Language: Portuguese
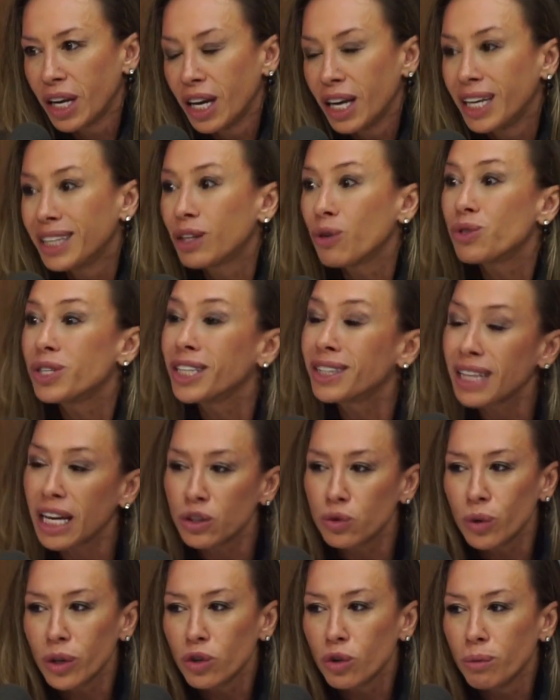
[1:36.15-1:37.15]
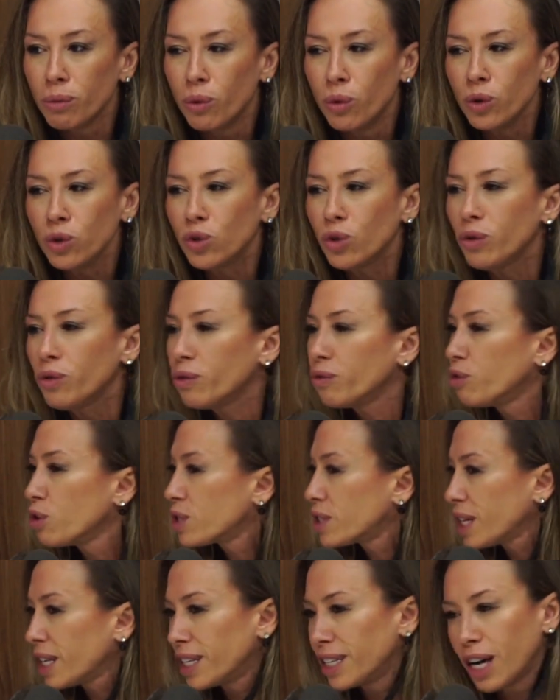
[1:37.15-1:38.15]
Então, se está doendo muito,
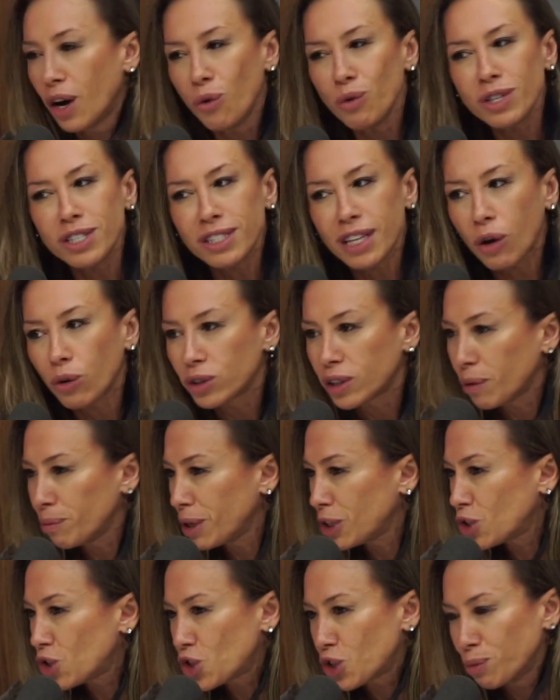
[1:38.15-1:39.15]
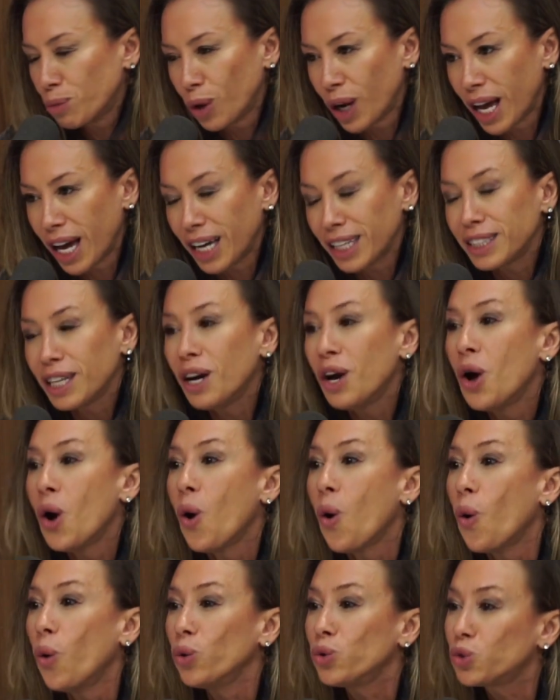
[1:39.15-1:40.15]
você não está altamente estimulada,
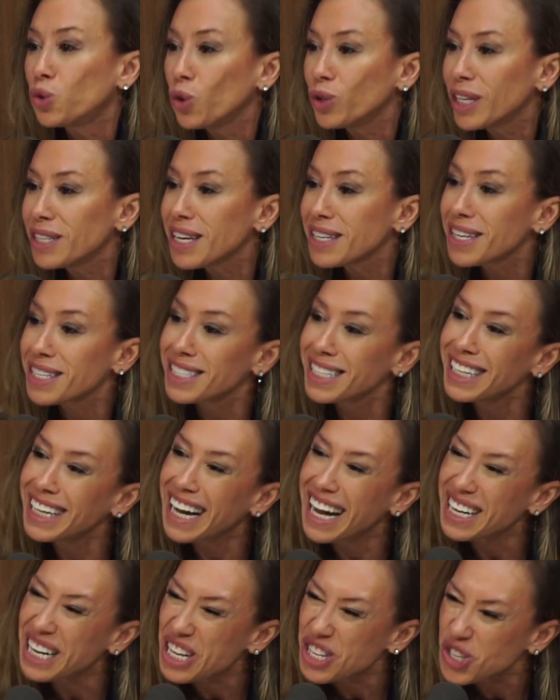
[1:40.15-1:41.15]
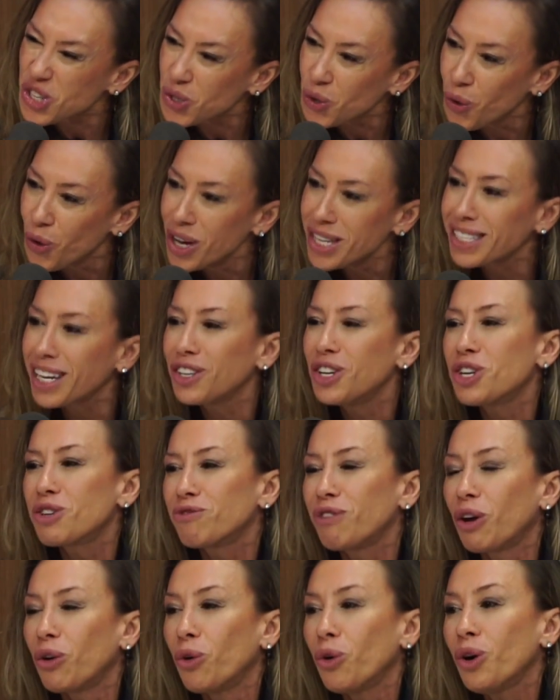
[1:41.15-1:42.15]
ou todas essas encanações que a gente
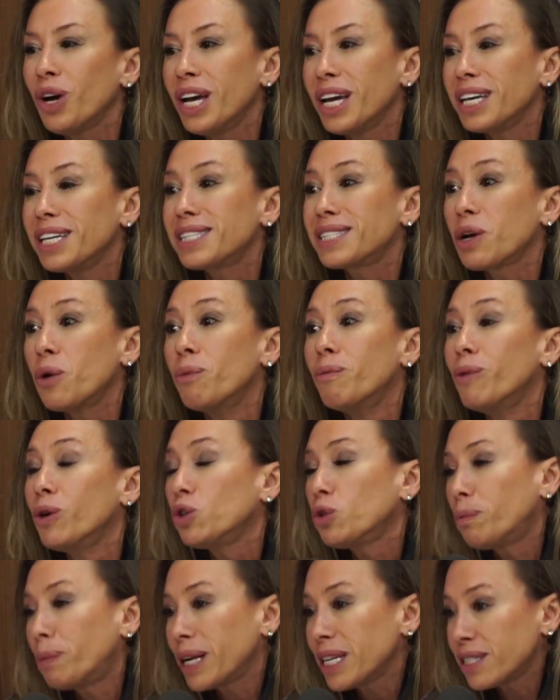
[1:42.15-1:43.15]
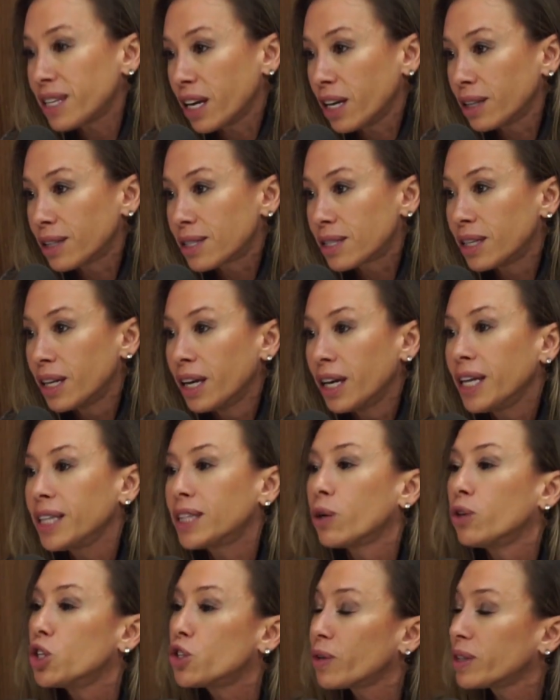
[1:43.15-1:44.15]
falou estão muito presentes. Então,
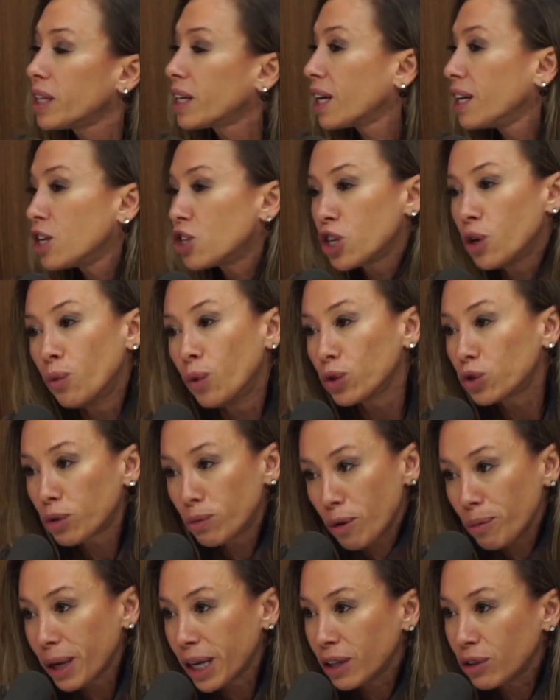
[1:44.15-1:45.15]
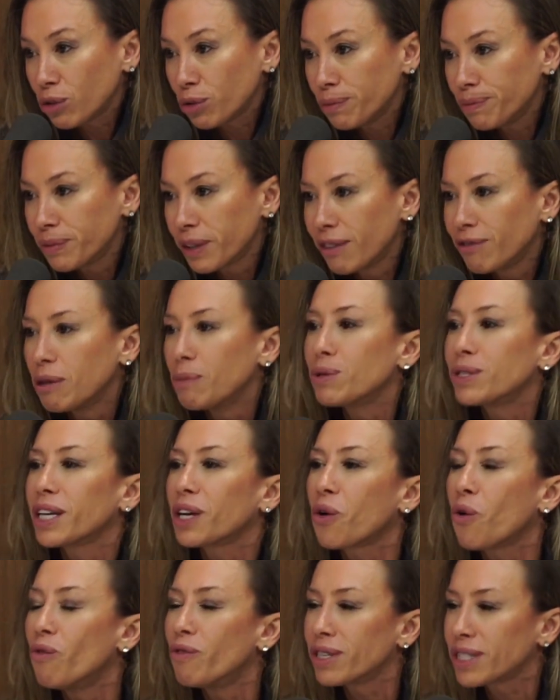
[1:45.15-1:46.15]
a gente vai ter que eleger um outro outro momento. Vamos ter que
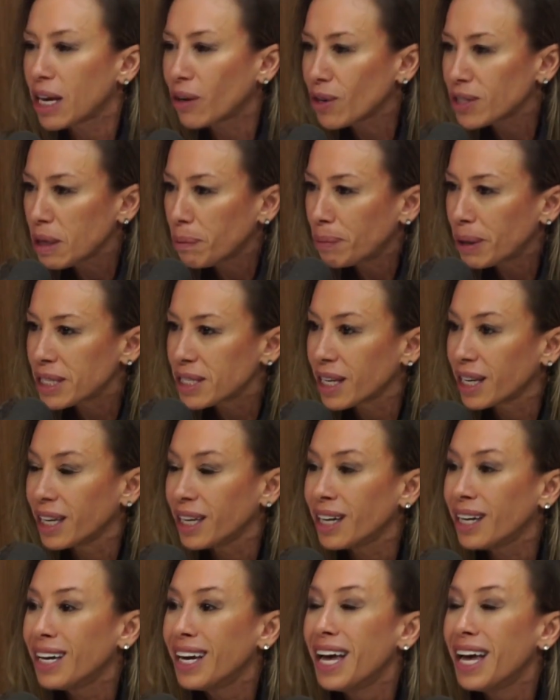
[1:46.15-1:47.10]
conversar com essa parceria.